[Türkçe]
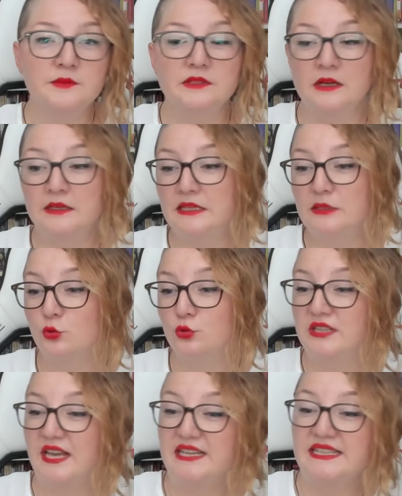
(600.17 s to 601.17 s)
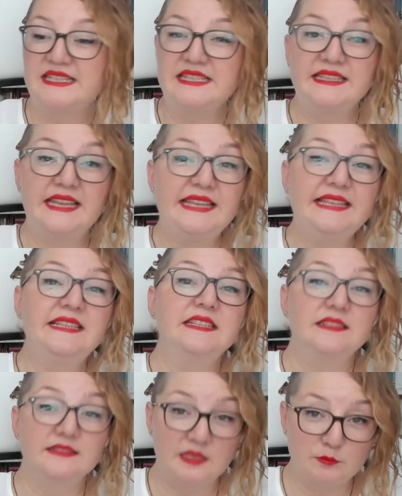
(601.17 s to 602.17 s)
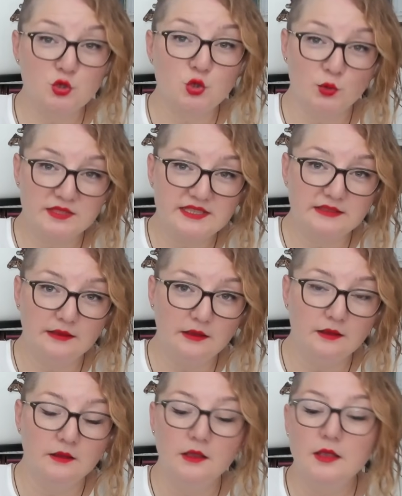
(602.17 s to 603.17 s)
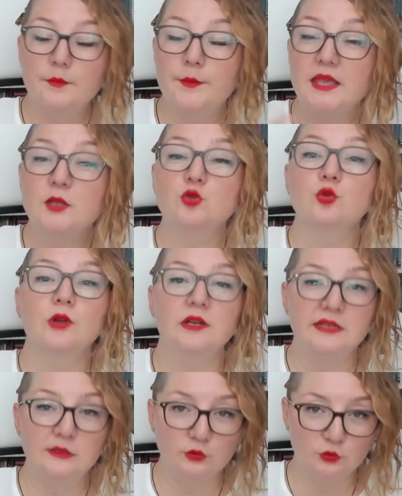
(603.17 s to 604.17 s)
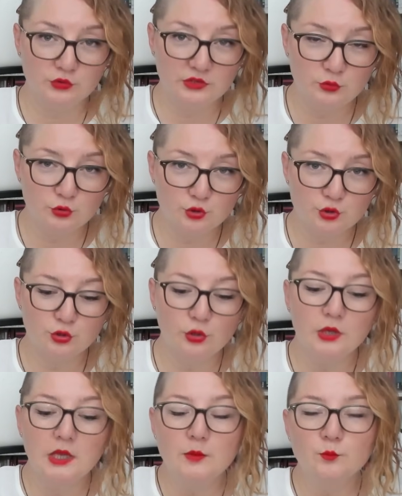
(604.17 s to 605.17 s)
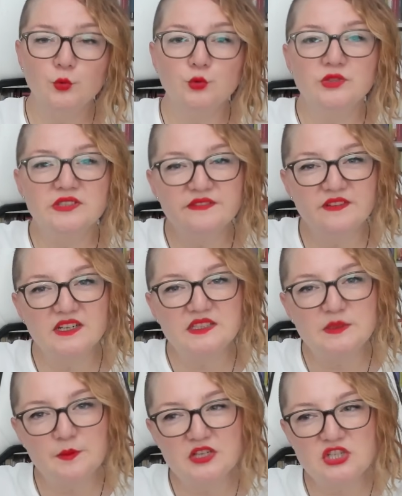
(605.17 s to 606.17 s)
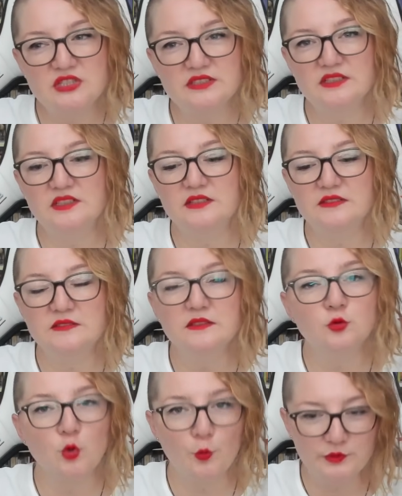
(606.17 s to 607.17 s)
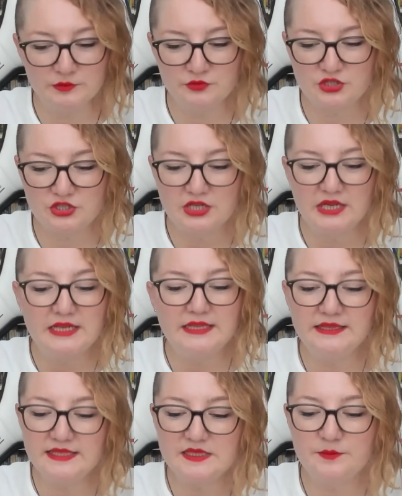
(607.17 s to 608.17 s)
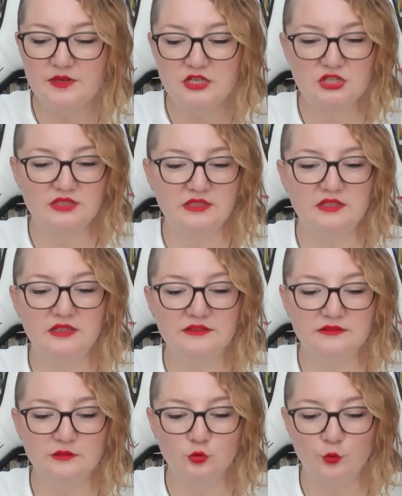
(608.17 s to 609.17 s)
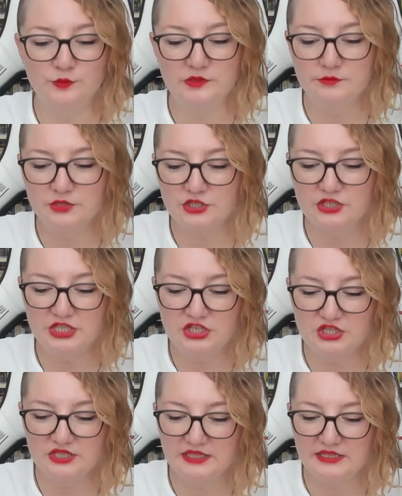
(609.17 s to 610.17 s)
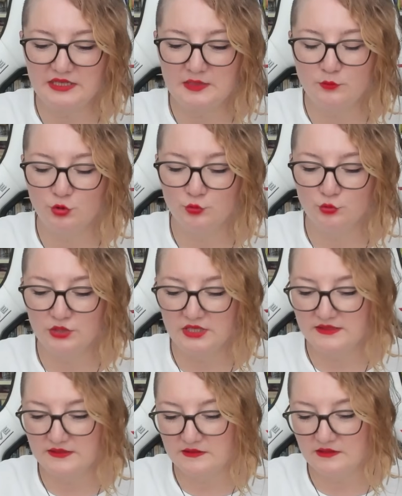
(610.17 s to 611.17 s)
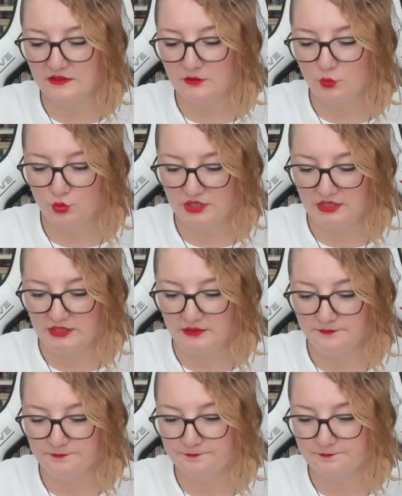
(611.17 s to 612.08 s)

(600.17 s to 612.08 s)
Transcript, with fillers: bir anekdot dergisi değildir demiş olsa da pek çok anekdottan oluşuyor. Bunları farklı başlıklar altında toplamış. Nasıl başlıklar altında toplamış? İçindekiler bölümünden size okuyayım.